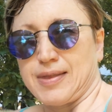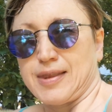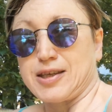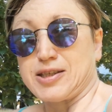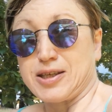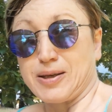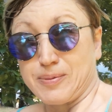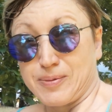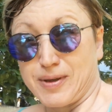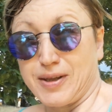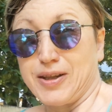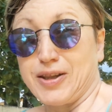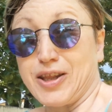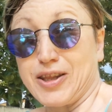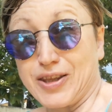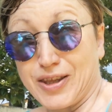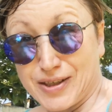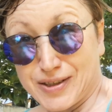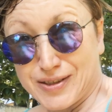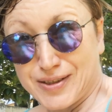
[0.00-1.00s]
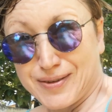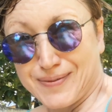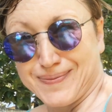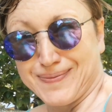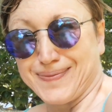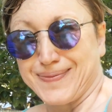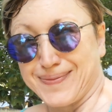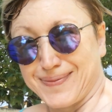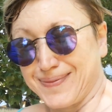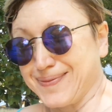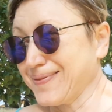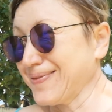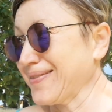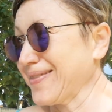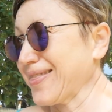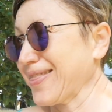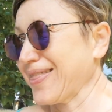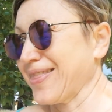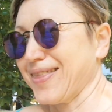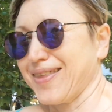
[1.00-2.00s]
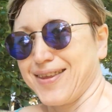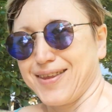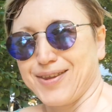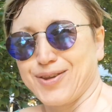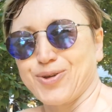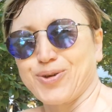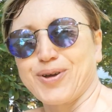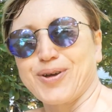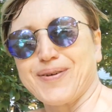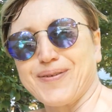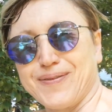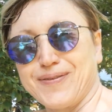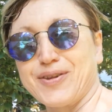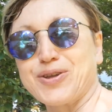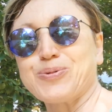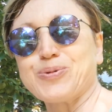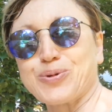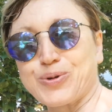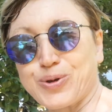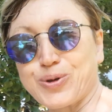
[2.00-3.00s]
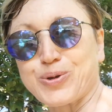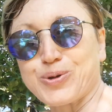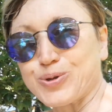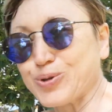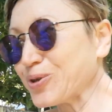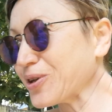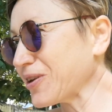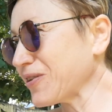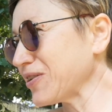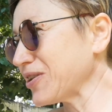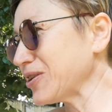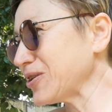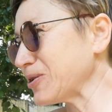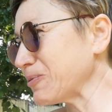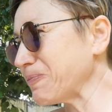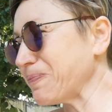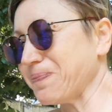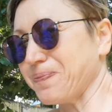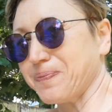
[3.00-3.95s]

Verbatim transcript: на самом деле, надеюсь. Вы Владимир Георгиевич не говорите.